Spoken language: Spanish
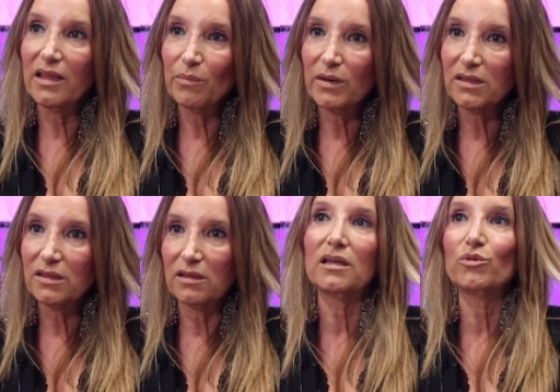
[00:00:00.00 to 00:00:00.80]
además
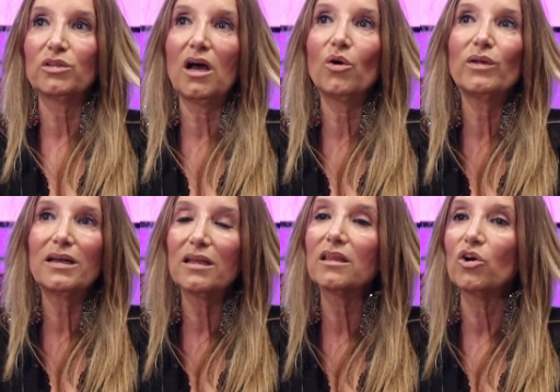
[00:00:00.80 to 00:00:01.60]
tenemos a una
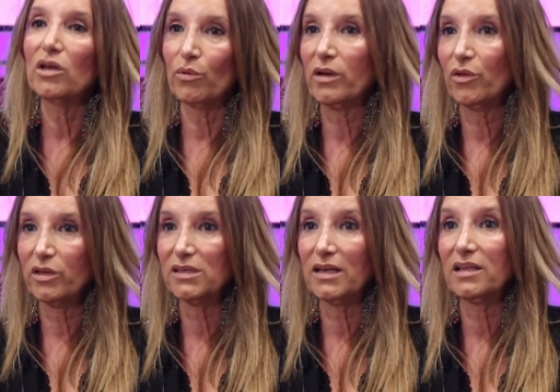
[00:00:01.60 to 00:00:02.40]
red de
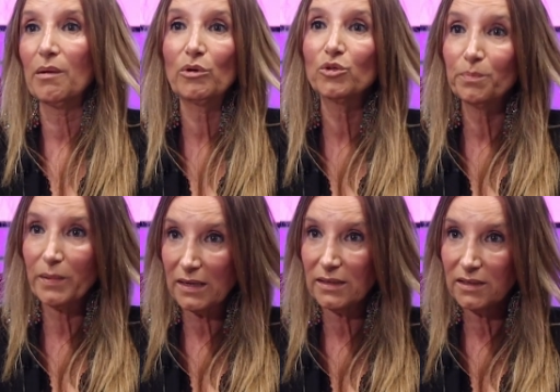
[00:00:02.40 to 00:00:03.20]
colaboradores que les llamamos
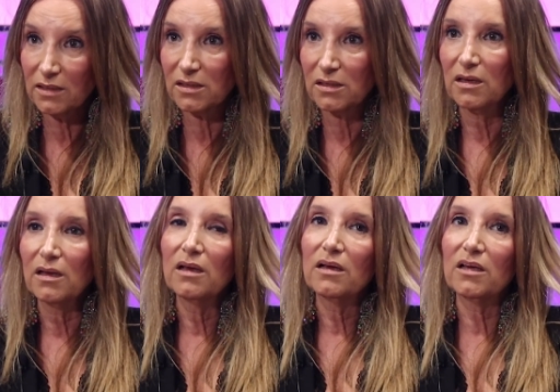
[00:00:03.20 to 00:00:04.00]
partners,
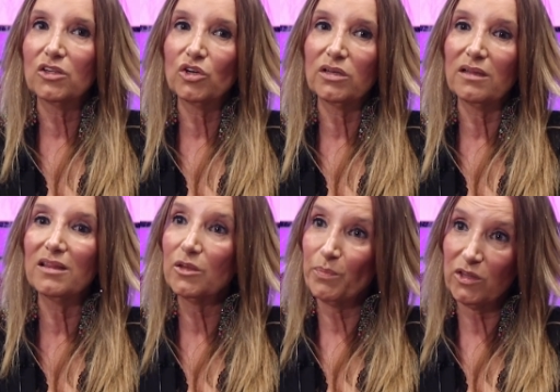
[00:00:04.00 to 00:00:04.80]
que son
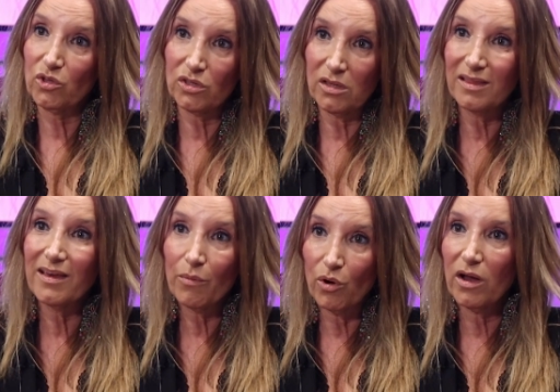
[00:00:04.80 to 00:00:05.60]
despachos de
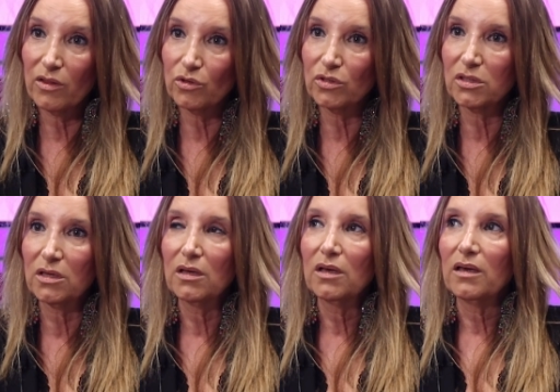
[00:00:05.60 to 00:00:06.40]
abogados
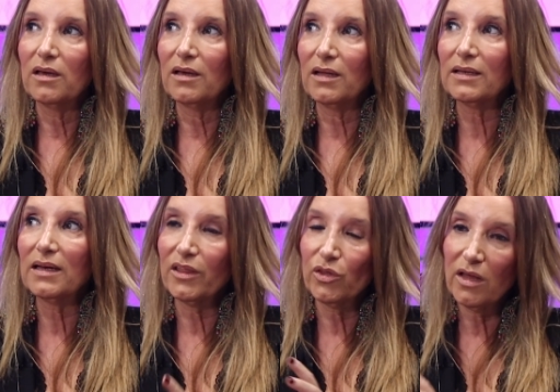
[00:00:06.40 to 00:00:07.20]
eh,
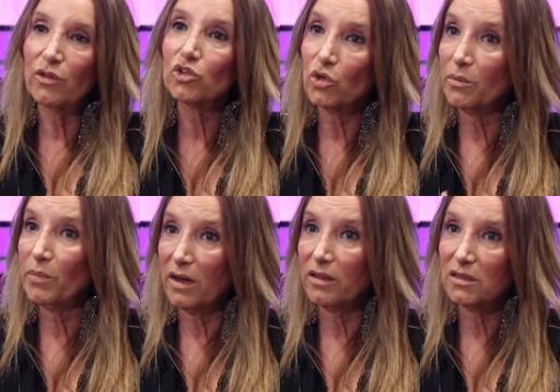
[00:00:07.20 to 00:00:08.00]
relacionados con
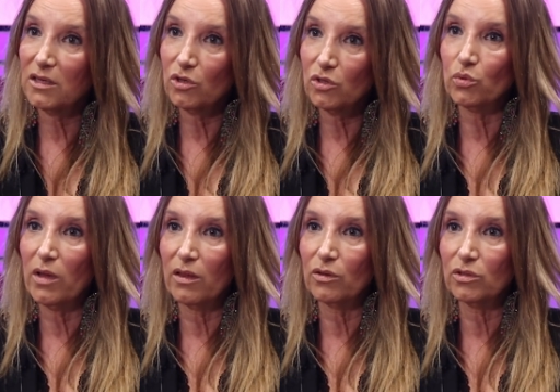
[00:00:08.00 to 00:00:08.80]
embajadas y
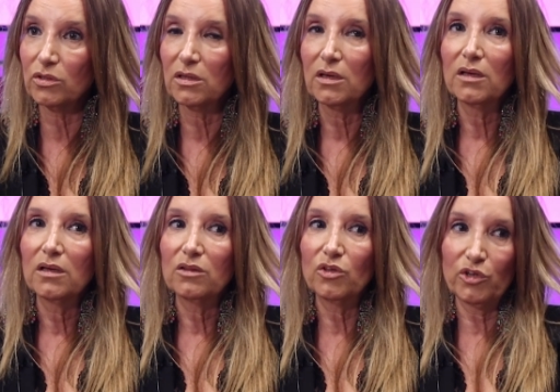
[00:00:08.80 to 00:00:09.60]
consulados
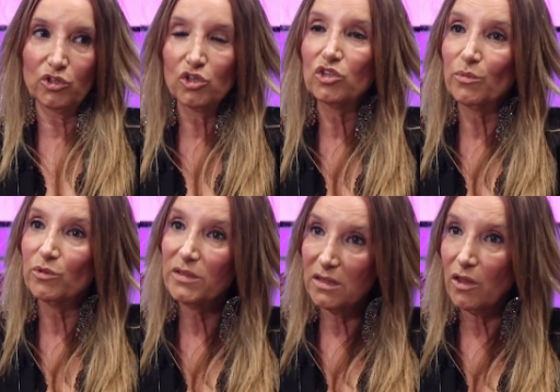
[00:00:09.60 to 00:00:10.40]
donde nosotros hemos
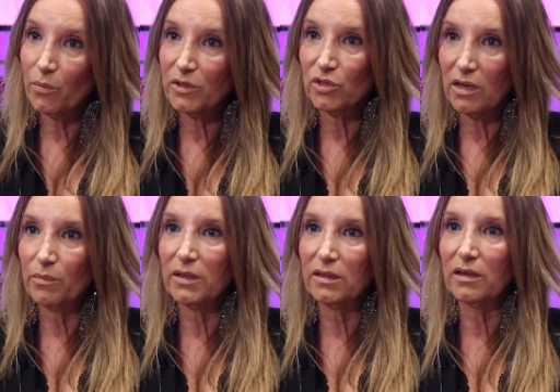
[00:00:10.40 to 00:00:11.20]
visitado
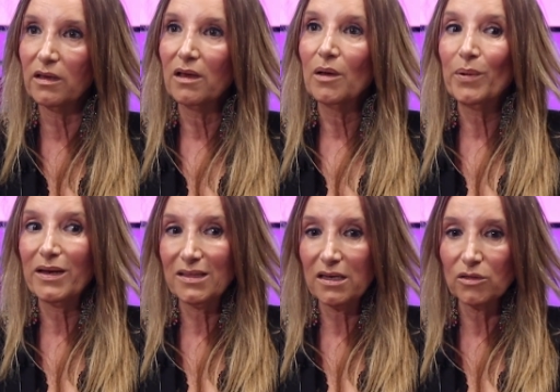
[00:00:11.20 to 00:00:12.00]
personalmente para
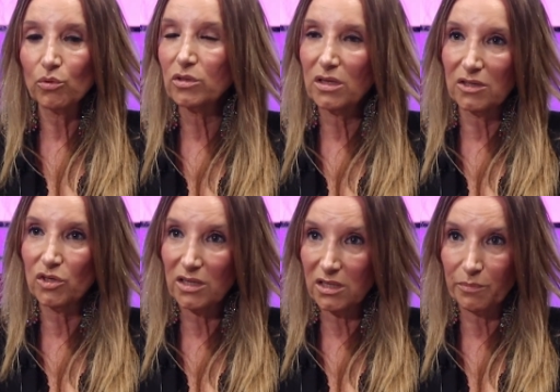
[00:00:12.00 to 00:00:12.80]
estar seguros de que
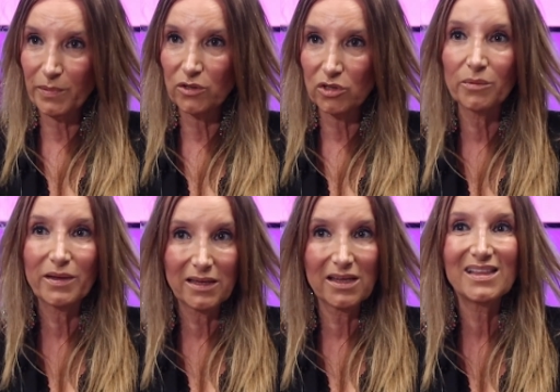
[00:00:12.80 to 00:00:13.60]
son expertos en
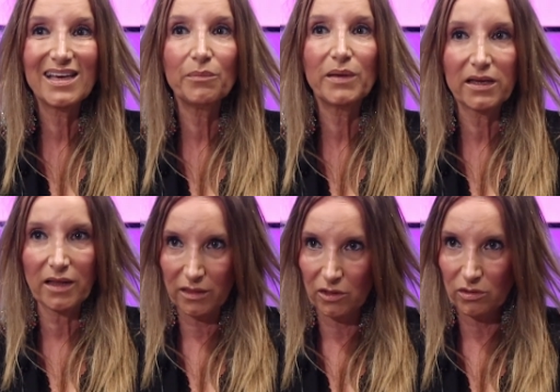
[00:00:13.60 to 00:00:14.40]
materias de
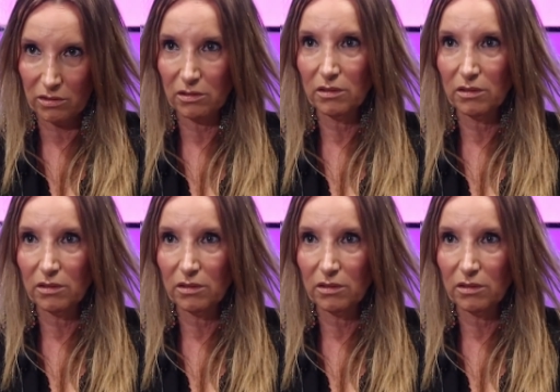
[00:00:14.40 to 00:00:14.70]
inmigración